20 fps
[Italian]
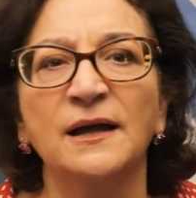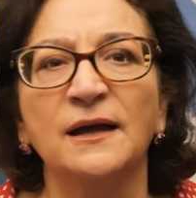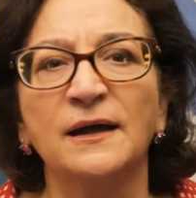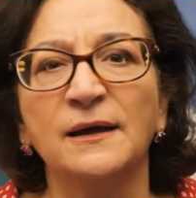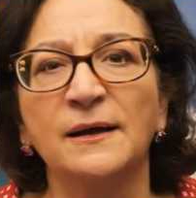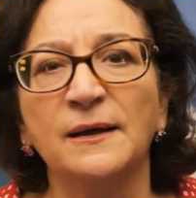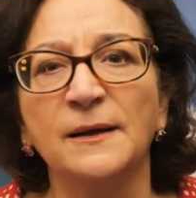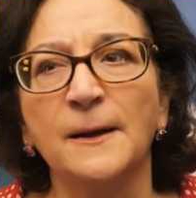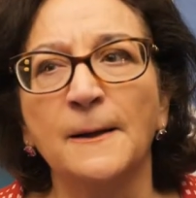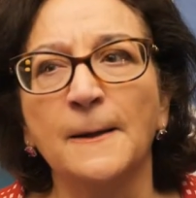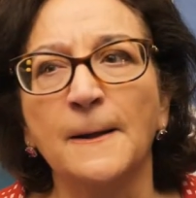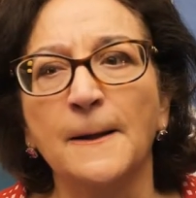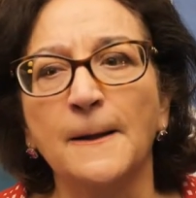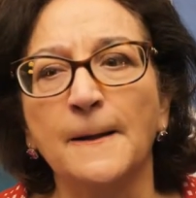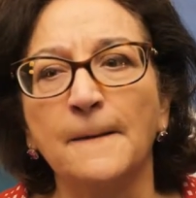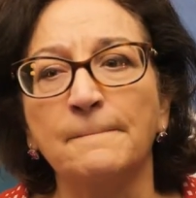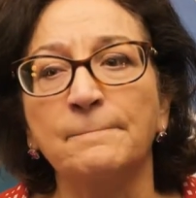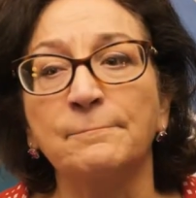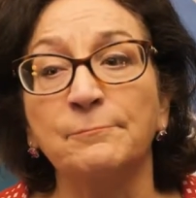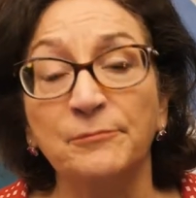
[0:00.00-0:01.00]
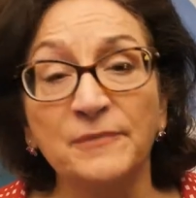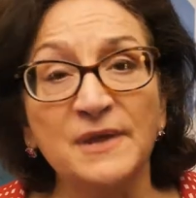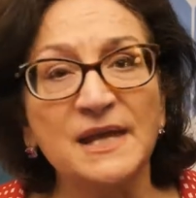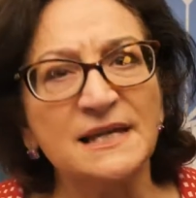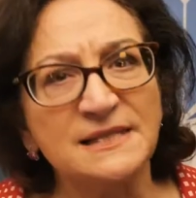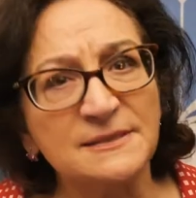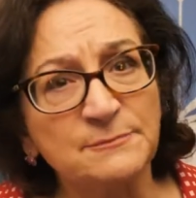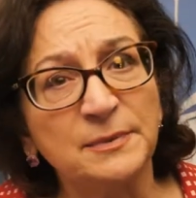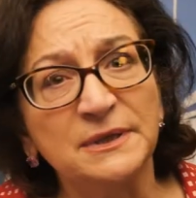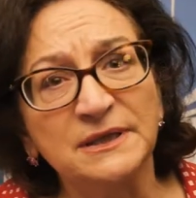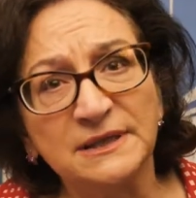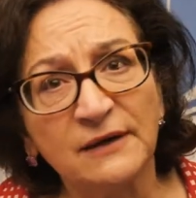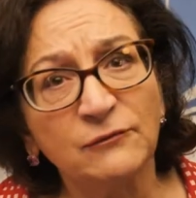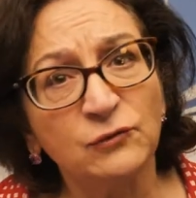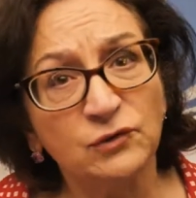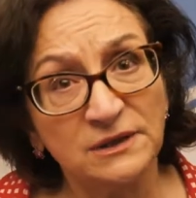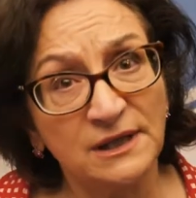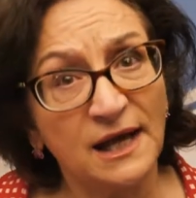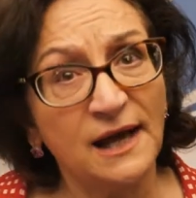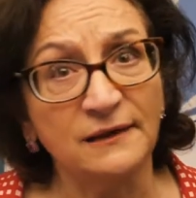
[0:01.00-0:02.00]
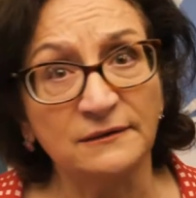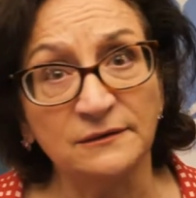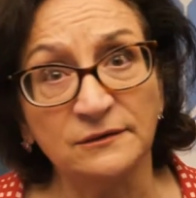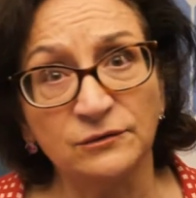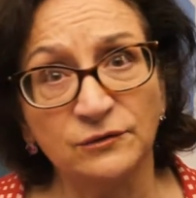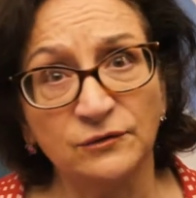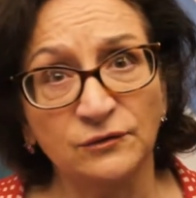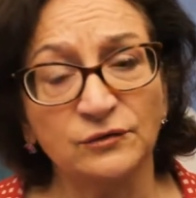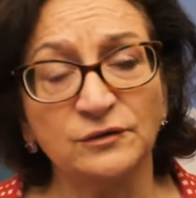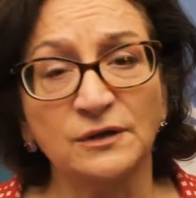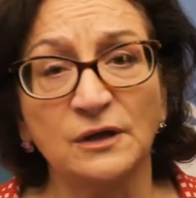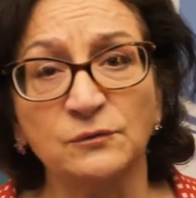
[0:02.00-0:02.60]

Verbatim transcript: Eh, mi aspettavo tanto